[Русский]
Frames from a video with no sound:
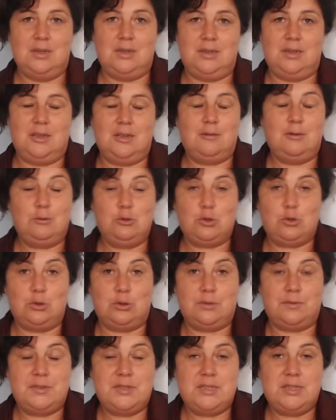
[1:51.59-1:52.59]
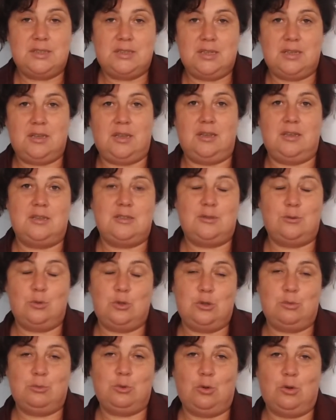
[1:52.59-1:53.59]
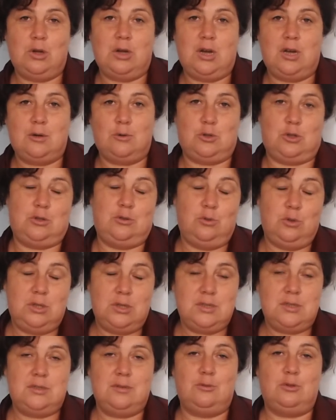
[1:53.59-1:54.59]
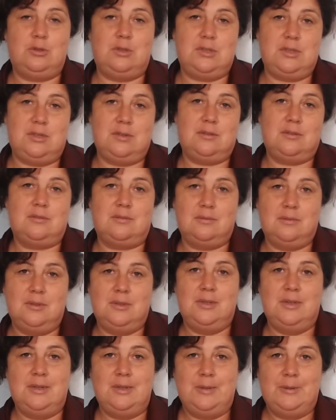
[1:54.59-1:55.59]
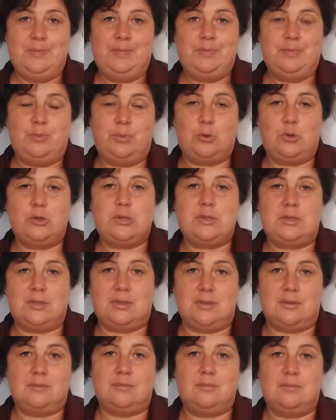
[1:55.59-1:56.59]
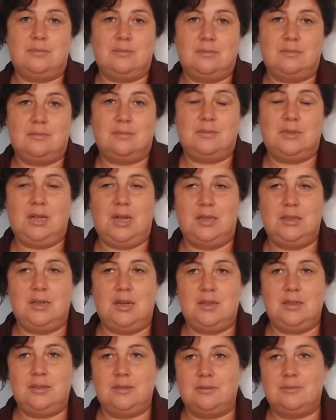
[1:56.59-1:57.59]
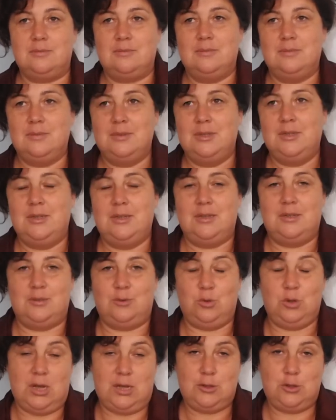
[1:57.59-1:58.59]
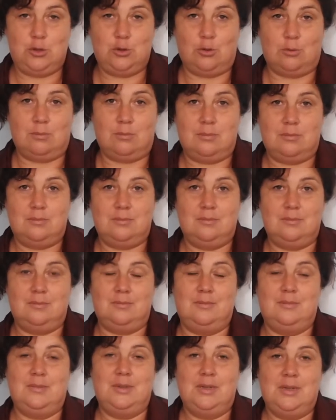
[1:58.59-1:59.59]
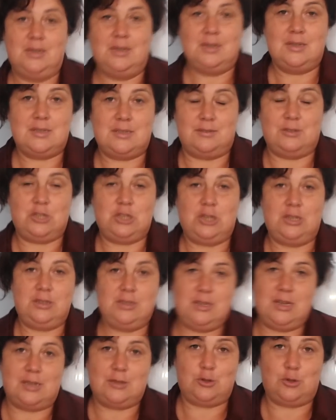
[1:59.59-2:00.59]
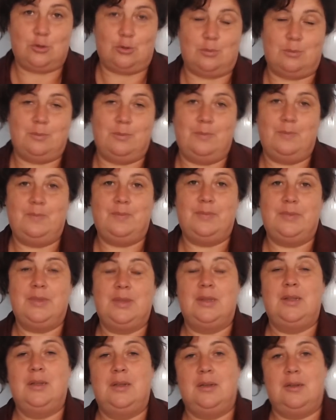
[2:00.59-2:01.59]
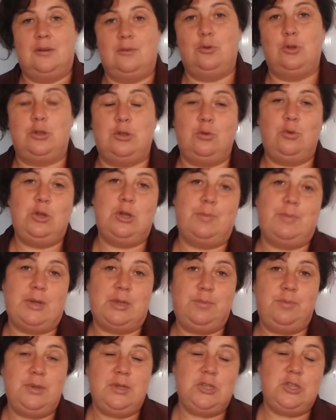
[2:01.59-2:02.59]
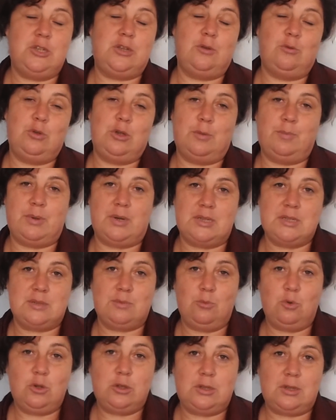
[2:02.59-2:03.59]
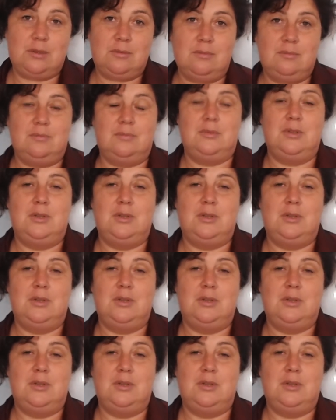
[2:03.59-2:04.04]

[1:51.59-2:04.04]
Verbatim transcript: Я не говорю, что это все такие, есть очень много хороших. Но есть и вот где просто каналы, ну, ни о чем. Совершенно ни о чем. Вот, и у них подписчики, у них просмотры.